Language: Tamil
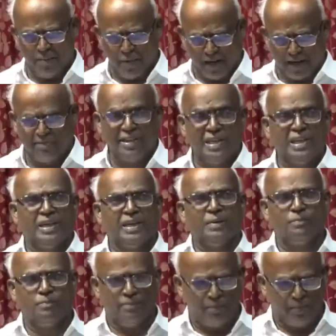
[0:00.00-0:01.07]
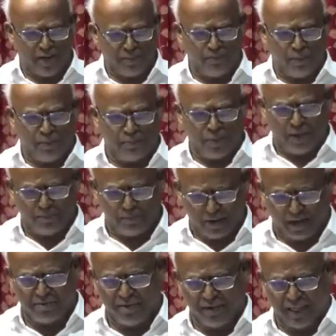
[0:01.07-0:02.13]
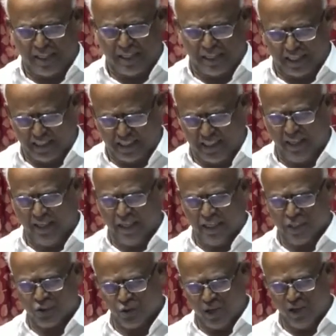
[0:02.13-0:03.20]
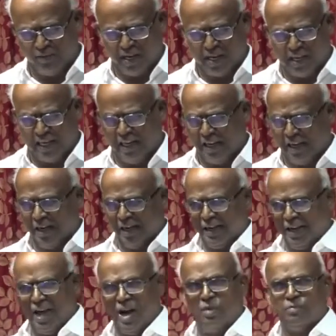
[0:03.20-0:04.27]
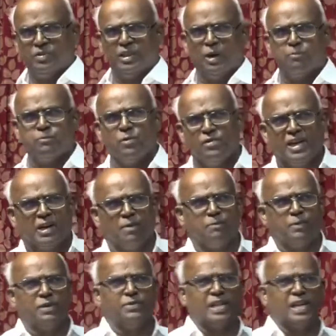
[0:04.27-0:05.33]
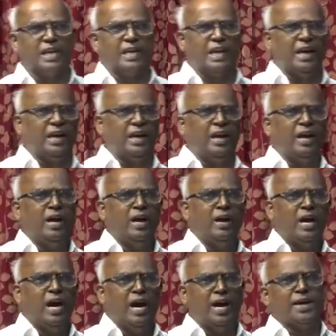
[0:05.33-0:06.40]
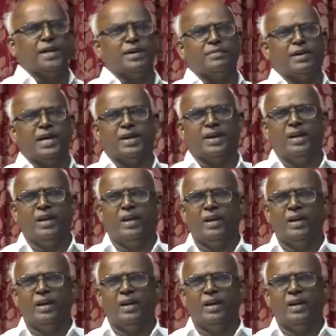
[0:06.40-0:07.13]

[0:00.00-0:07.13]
பரவி பரப்பு பரவி வருகிறது ஸோ இவைகளில் நாம் தப்புவிக்கப்படுவதற்கு ஆண்டவர்